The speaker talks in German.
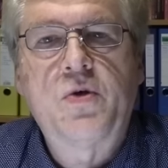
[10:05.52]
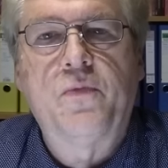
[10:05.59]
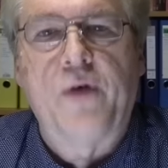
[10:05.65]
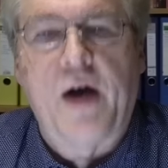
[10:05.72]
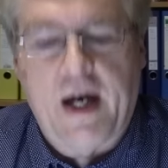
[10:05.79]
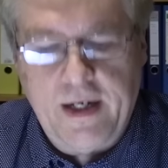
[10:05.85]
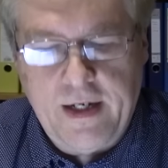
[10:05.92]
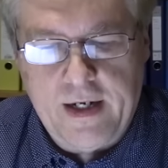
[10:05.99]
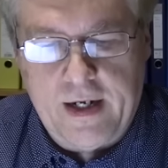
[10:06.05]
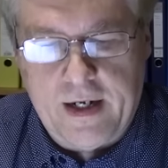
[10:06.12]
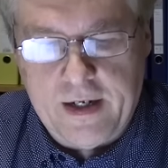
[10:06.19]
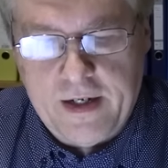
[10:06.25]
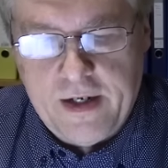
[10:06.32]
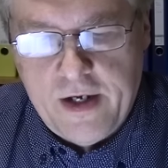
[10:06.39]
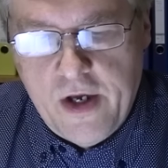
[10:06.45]
zu
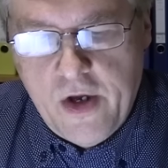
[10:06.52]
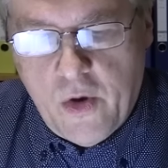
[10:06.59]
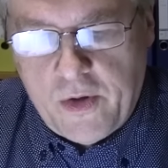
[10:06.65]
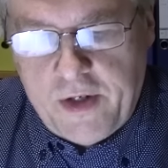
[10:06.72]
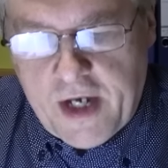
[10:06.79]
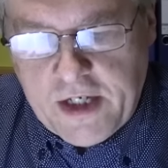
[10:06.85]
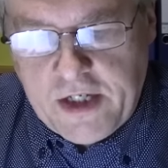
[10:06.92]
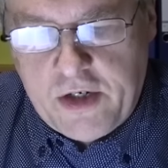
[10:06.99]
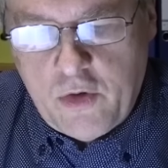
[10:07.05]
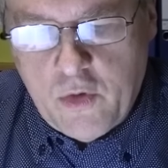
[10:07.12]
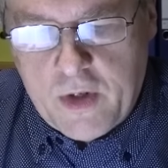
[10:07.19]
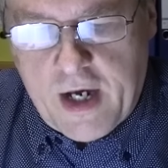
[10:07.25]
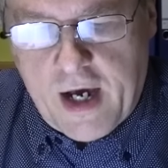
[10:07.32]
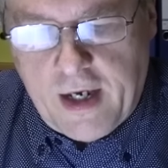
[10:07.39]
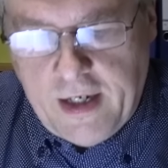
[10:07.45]
verhandeln. Und dass die
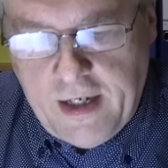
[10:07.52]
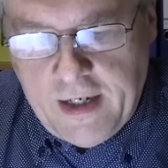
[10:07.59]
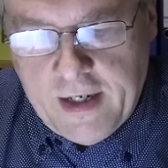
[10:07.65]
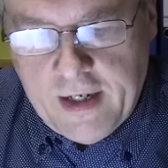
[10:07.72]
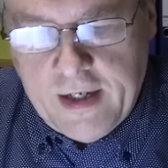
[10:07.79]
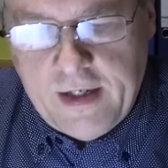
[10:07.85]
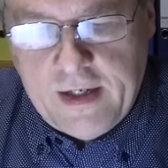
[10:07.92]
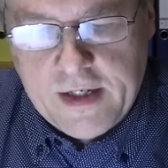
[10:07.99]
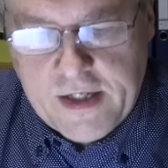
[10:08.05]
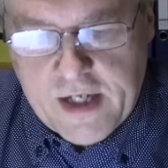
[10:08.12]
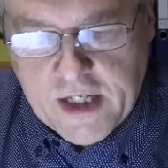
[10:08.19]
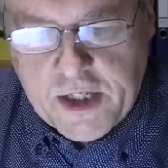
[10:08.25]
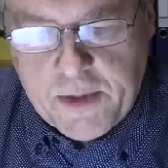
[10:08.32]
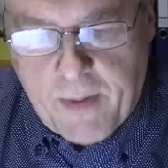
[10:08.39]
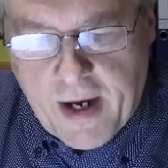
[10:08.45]
Ukraine, das ist
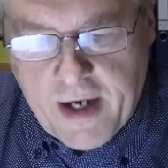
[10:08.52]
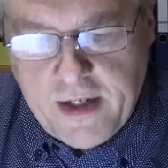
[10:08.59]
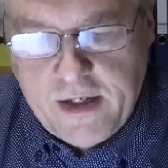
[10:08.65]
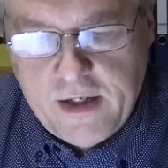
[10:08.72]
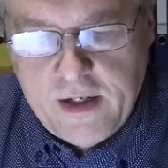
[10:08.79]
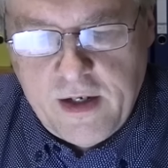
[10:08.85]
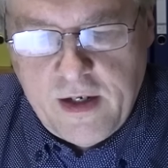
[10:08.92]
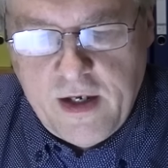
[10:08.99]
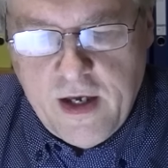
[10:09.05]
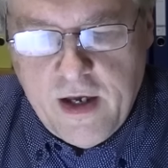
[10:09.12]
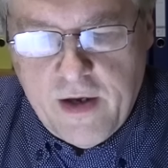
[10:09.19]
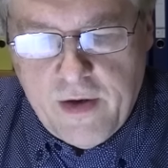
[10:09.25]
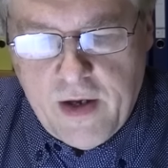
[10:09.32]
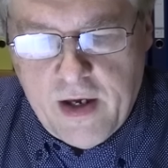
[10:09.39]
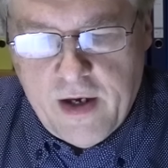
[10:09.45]
der zweite
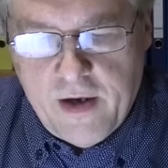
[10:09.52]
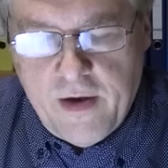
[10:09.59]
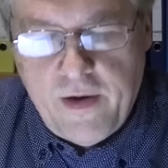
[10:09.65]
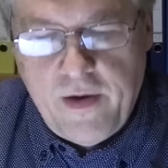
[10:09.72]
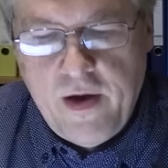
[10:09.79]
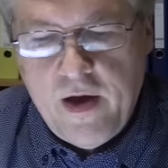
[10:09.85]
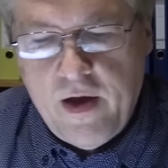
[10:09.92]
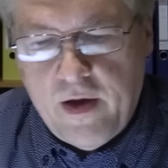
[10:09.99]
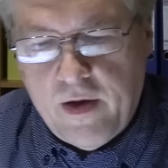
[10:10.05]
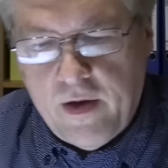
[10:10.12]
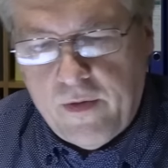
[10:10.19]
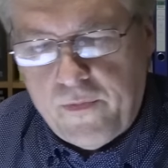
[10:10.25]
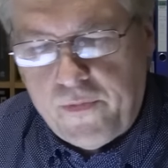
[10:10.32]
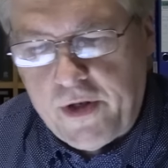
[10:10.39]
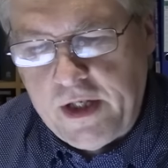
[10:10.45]
äh,
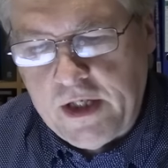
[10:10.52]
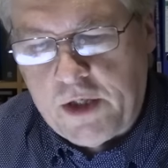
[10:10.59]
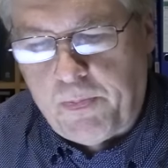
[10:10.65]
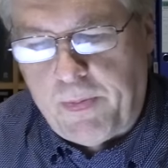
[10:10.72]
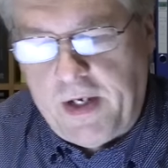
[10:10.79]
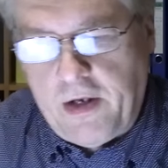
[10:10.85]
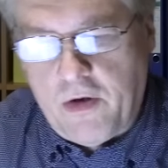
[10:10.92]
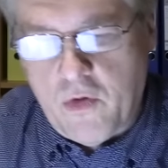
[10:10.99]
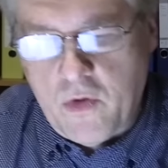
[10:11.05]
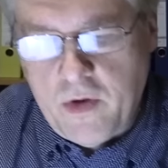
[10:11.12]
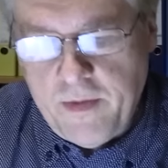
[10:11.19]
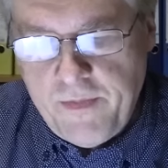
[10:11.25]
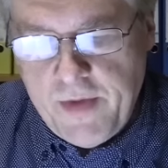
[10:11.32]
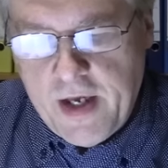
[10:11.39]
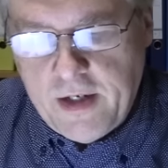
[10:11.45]

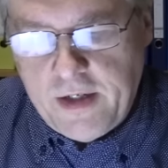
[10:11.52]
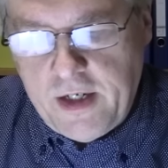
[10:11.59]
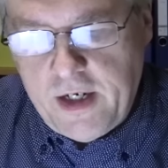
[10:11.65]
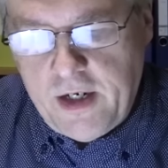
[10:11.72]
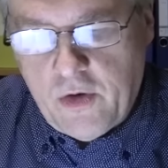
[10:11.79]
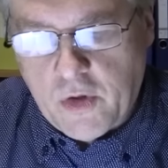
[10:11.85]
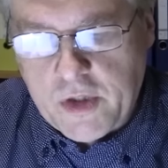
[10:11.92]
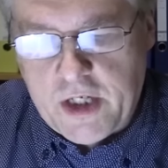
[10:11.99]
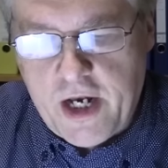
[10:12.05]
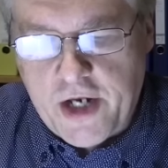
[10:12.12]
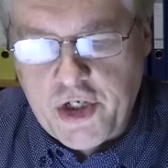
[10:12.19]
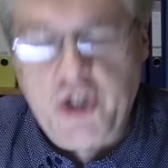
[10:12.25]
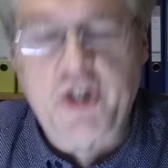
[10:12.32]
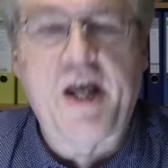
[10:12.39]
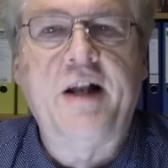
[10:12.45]
Friedensbedingung, die
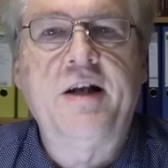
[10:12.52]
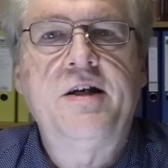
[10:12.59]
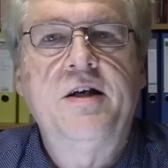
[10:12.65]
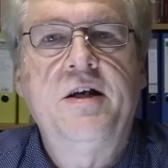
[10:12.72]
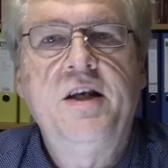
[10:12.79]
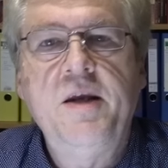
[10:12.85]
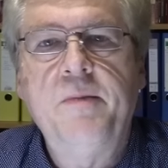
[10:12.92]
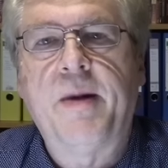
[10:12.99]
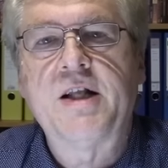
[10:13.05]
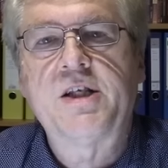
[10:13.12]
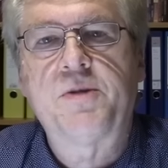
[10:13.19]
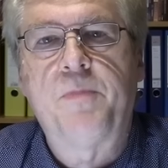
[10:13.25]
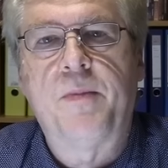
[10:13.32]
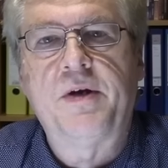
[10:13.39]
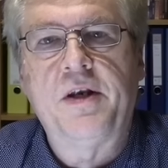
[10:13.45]
Russland stellt,
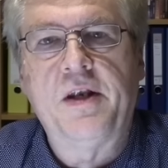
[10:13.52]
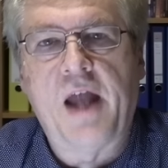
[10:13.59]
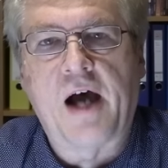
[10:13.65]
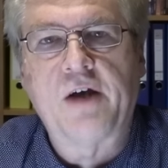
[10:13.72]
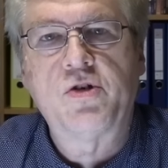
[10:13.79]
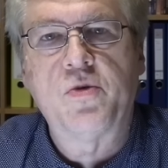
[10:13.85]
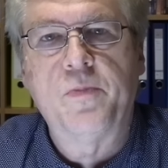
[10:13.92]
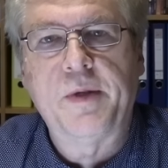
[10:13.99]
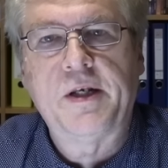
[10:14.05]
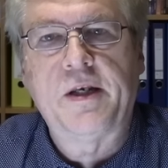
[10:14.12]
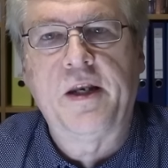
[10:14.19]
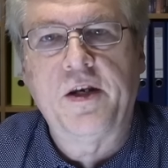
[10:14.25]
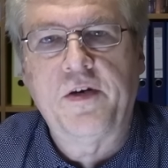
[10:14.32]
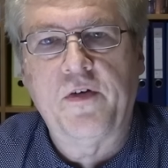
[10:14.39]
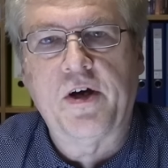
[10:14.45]
niemals
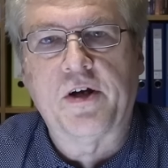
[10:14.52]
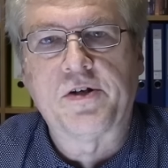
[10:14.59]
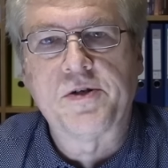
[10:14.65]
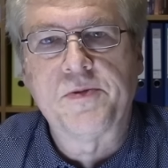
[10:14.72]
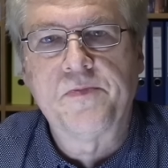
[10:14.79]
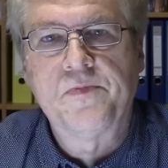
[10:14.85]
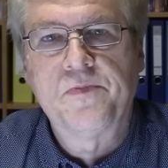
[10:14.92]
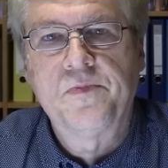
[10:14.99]
NATO-Mitglied wird.